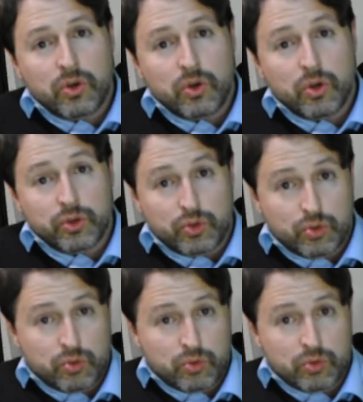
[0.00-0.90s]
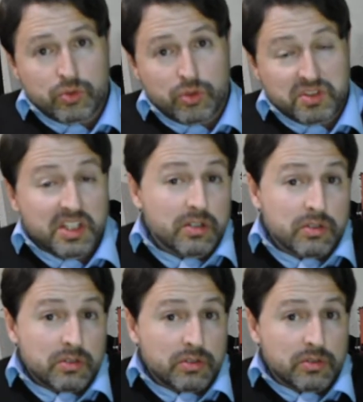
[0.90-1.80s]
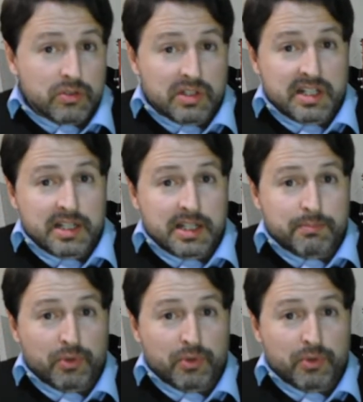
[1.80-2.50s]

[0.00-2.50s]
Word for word: con tu, contigo, con la